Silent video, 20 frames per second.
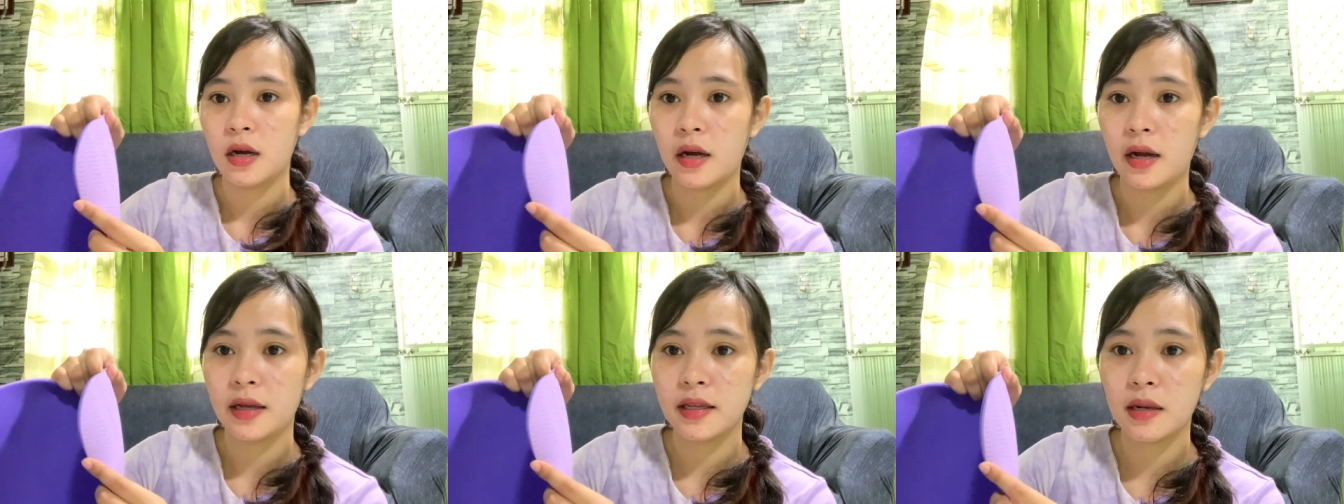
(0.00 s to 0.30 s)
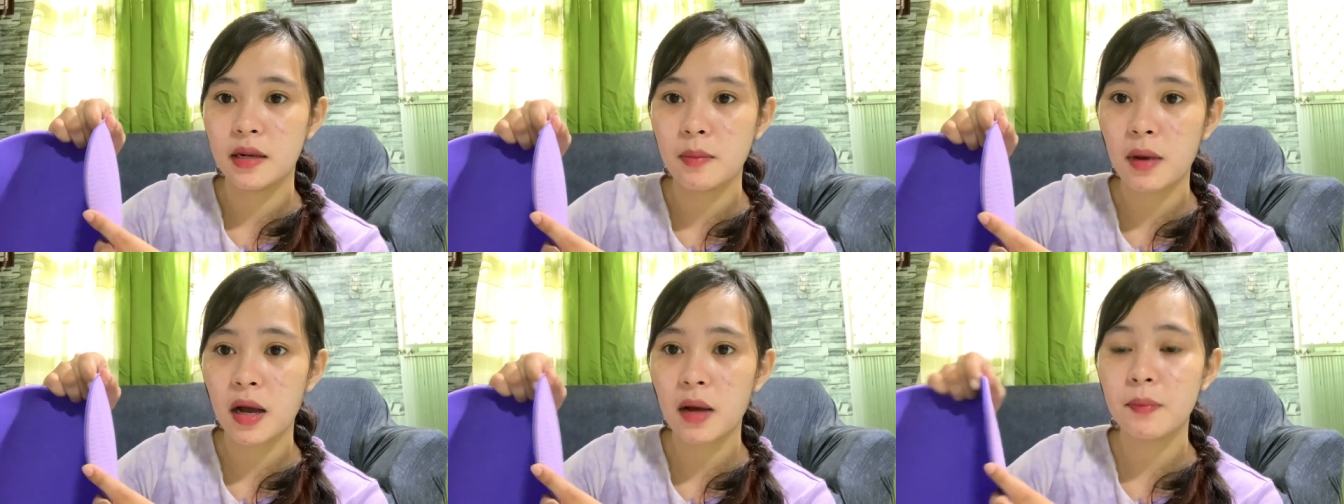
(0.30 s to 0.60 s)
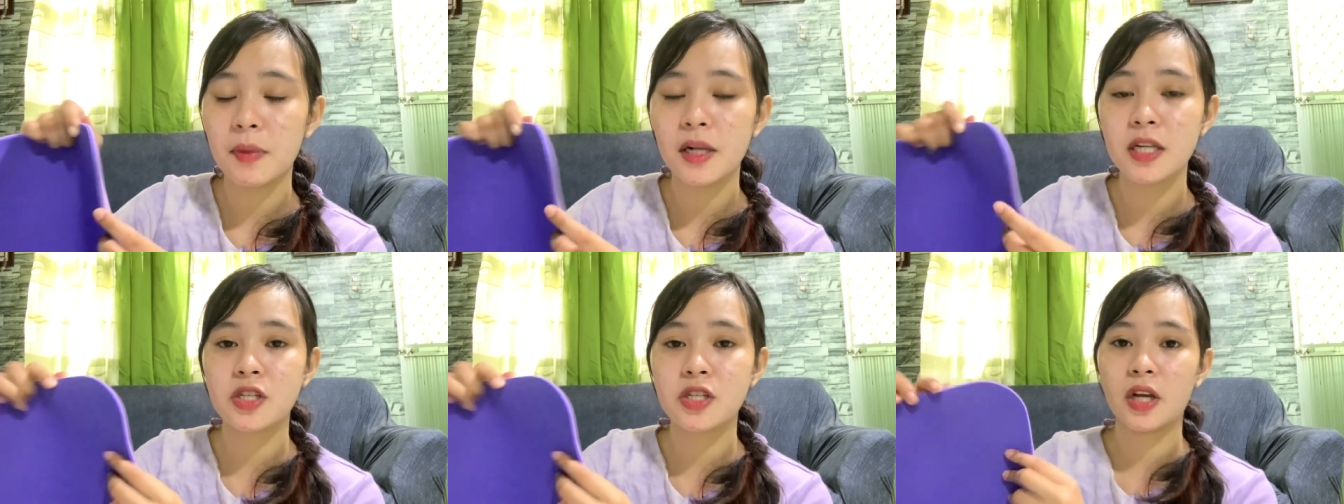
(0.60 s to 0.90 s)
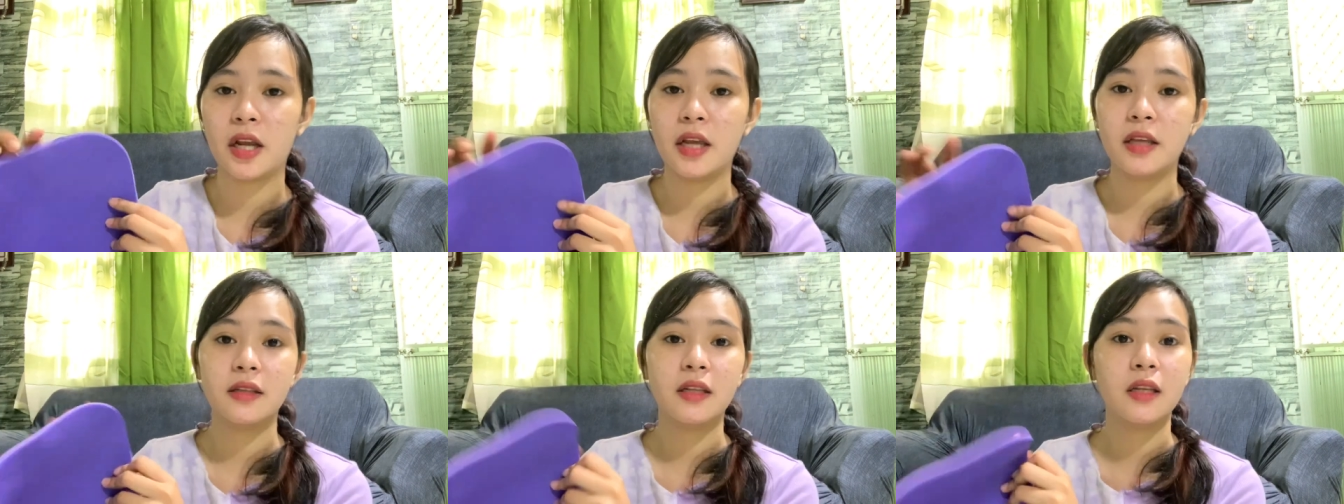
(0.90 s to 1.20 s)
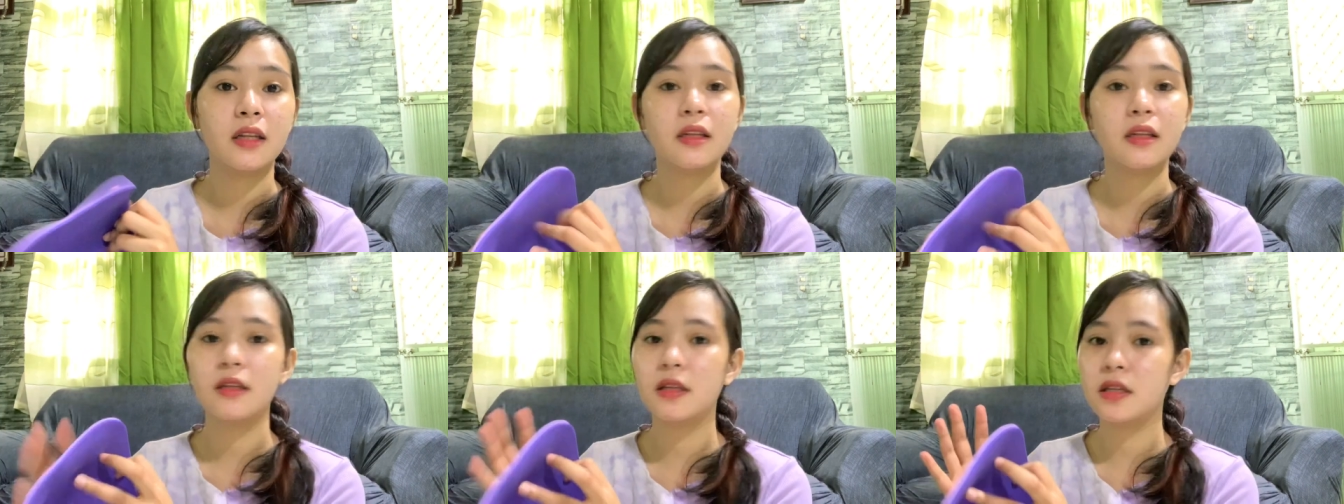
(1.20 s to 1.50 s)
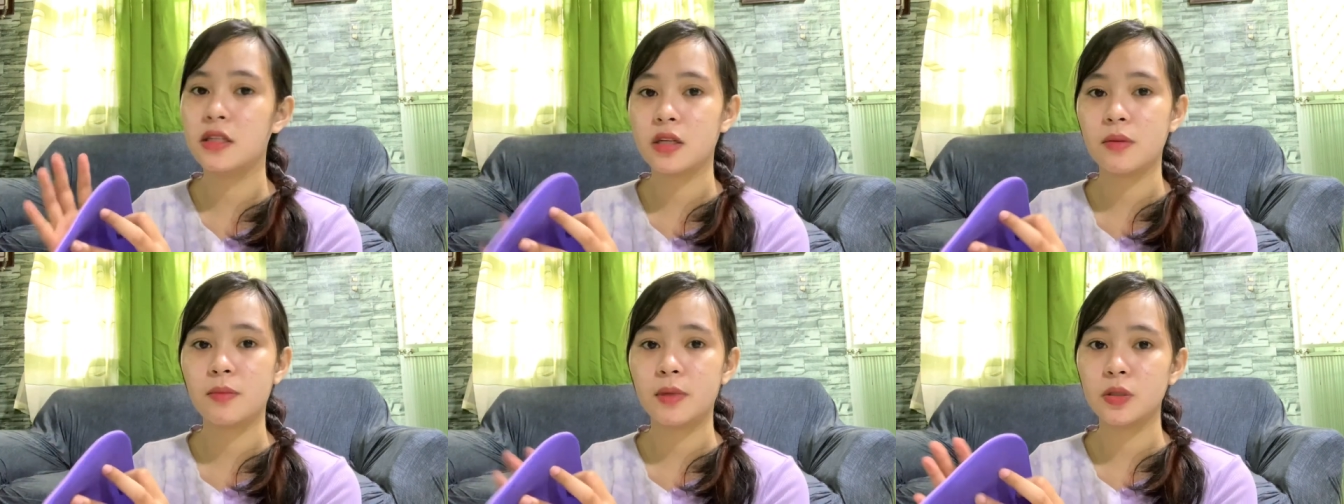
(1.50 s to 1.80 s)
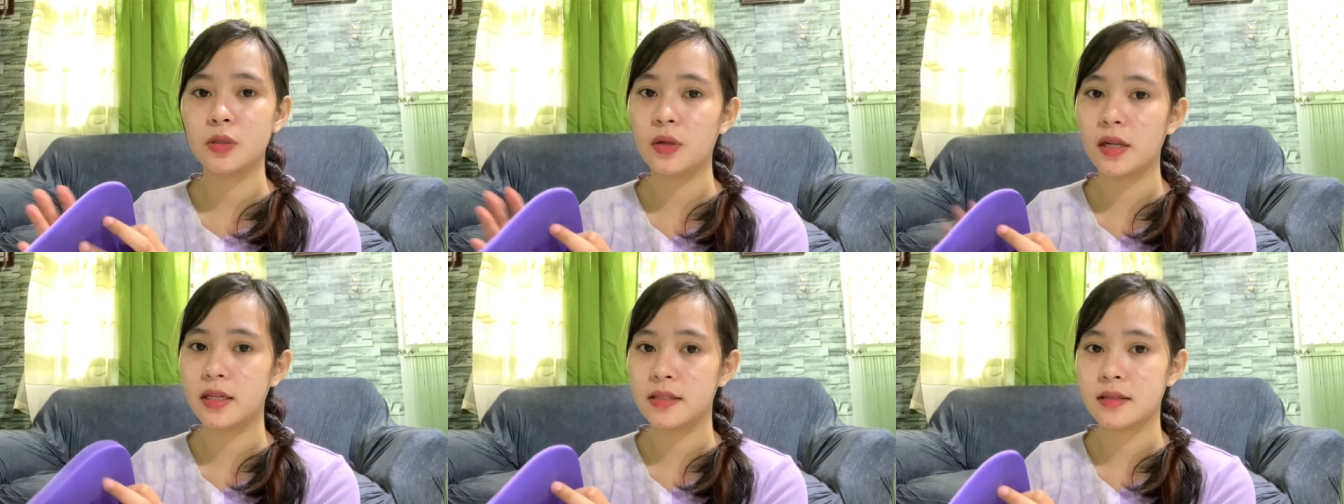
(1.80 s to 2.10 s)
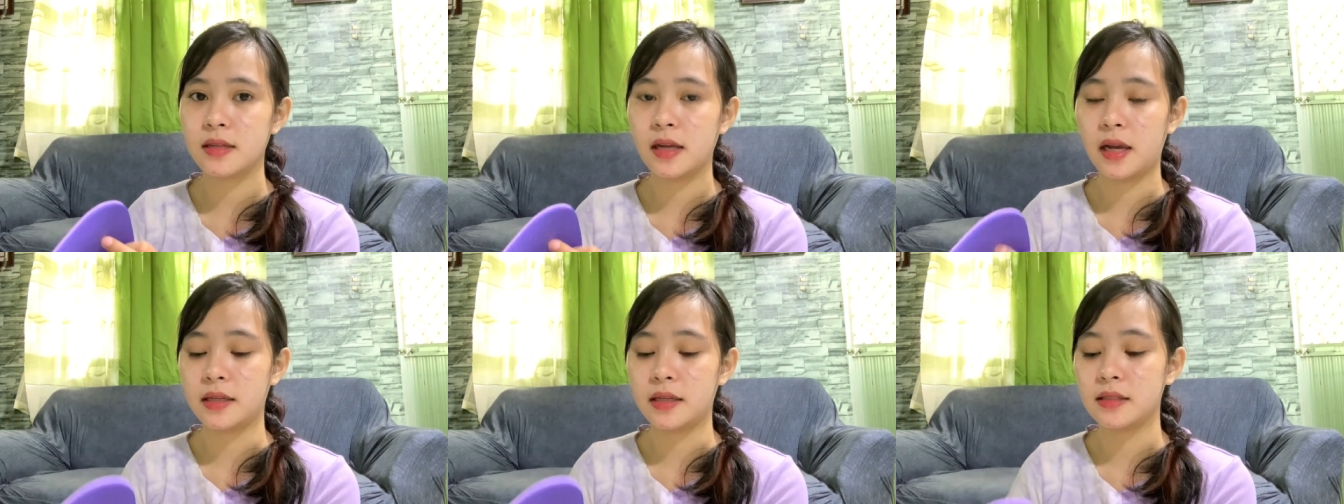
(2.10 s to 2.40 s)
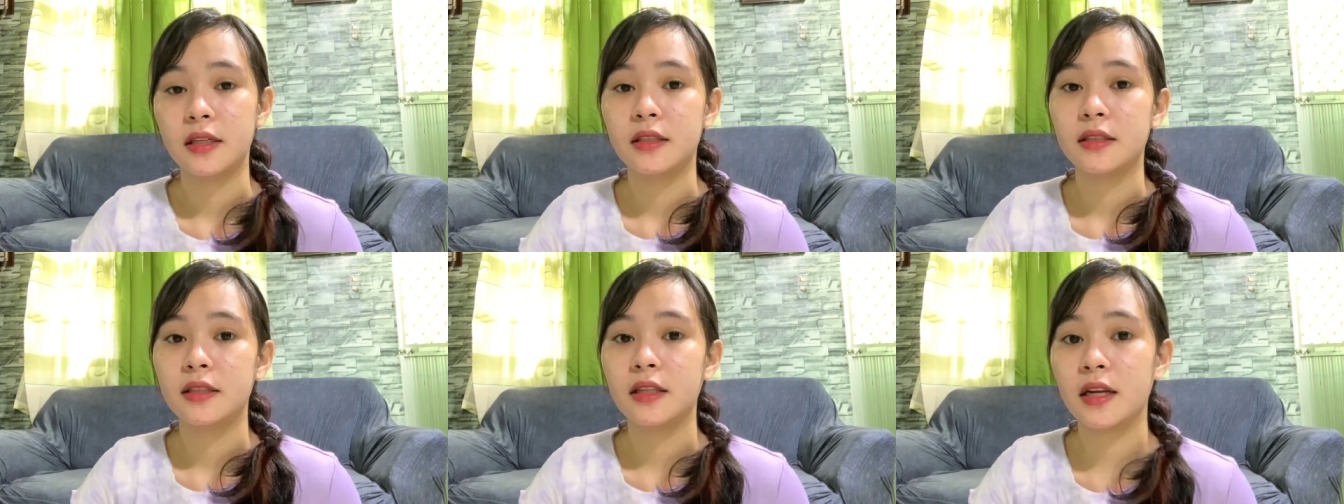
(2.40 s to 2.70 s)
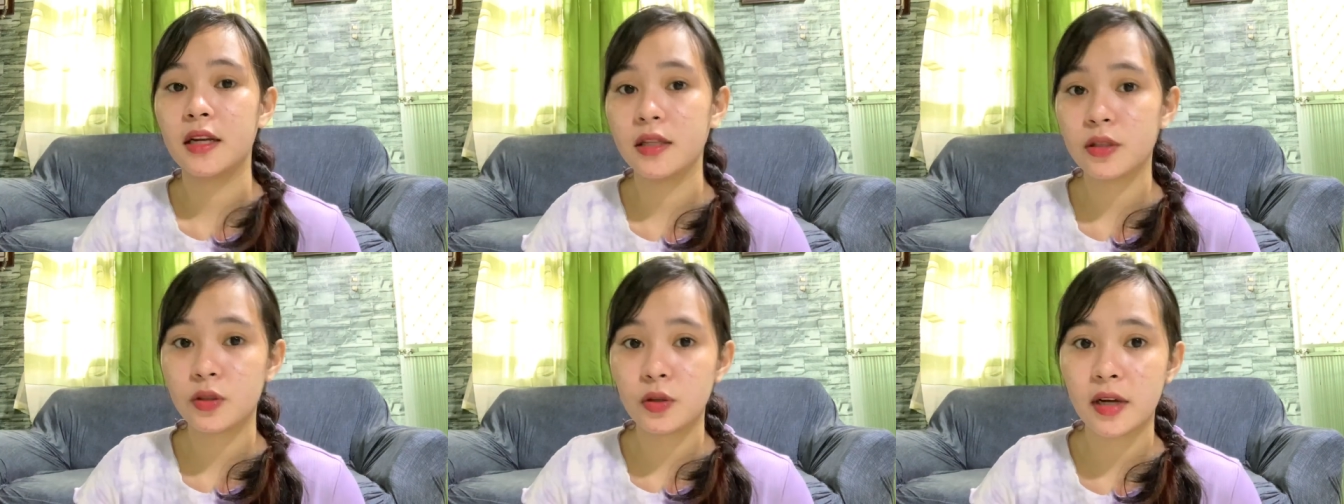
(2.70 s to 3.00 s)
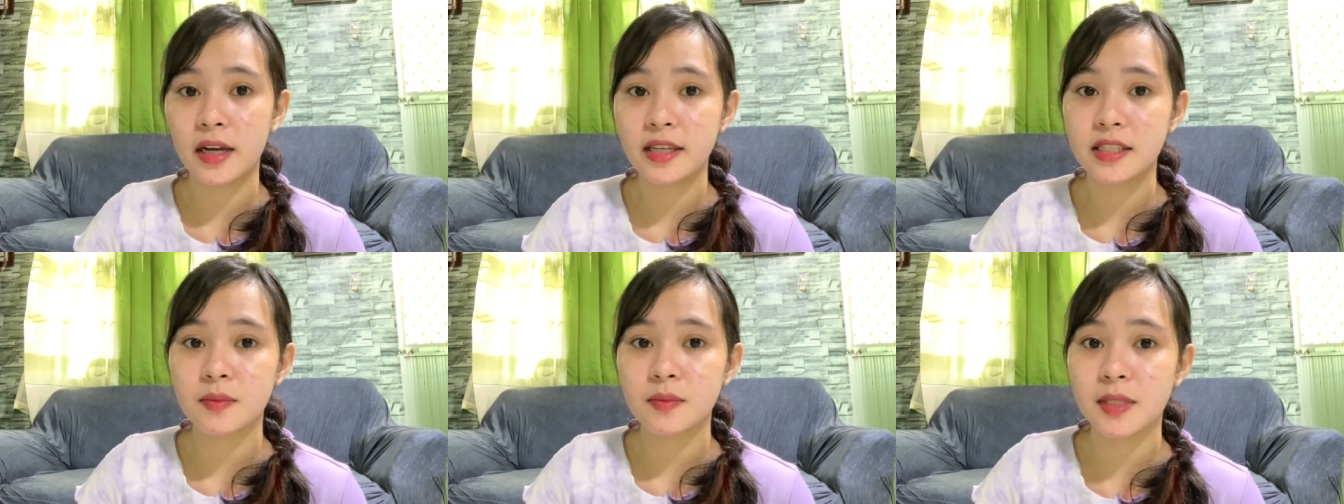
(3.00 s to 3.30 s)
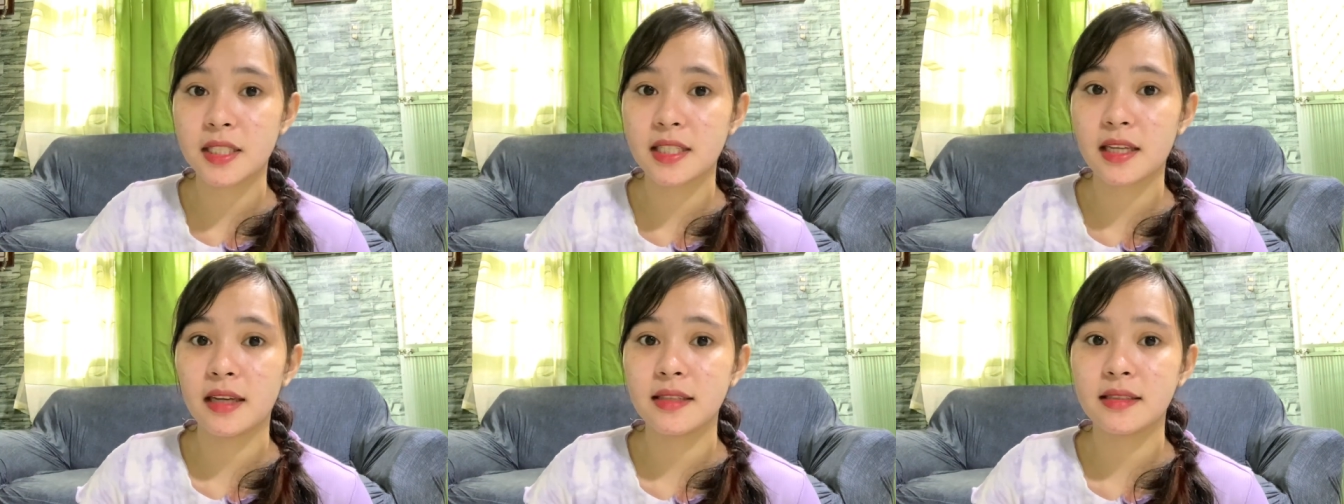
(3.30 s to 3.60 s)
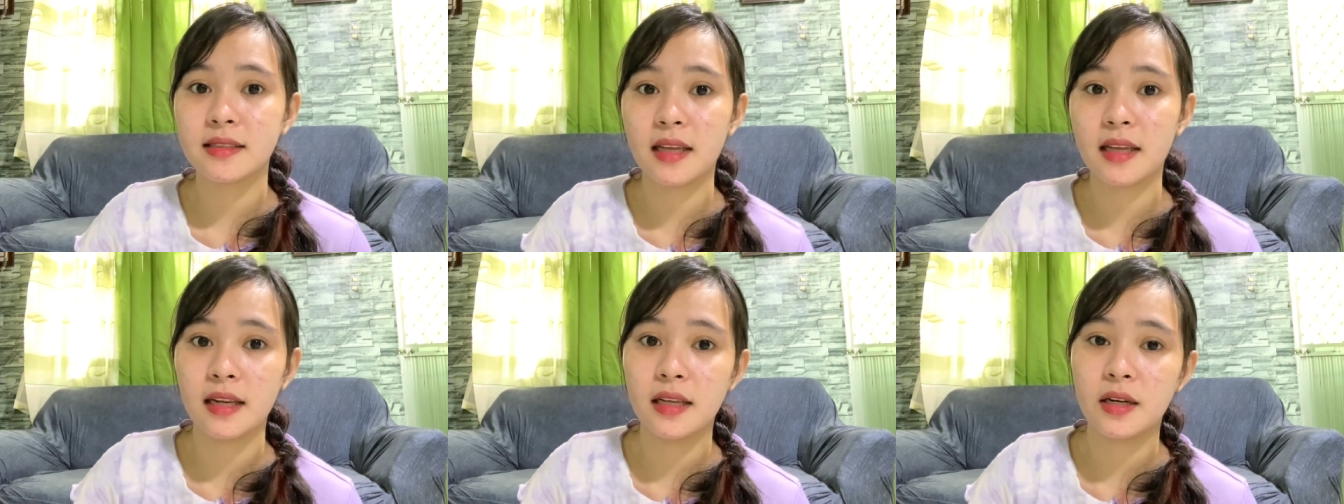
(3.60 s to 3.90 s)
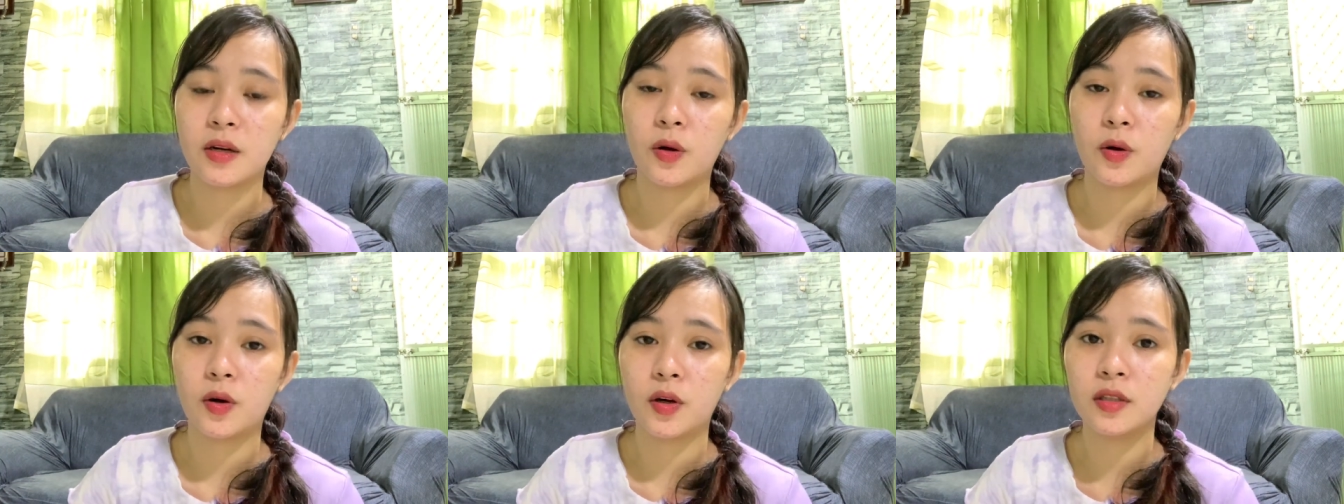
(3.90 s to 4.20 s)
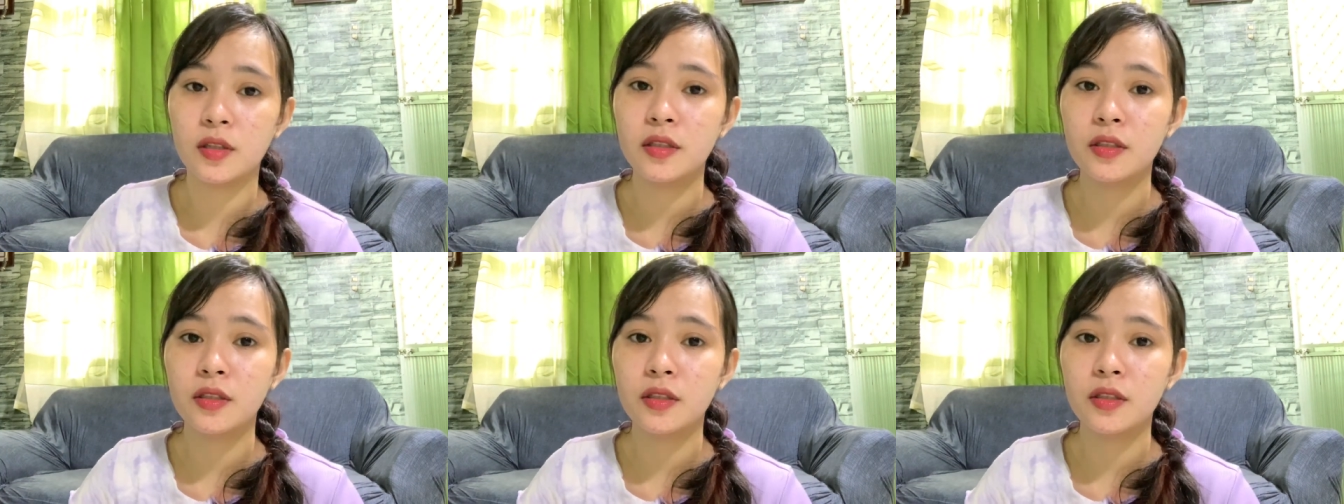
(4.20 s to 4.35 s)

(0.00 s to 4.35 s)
Ayan, makapal siya and then hindi siya madulas guys. Di rin to guys masakit sa likod.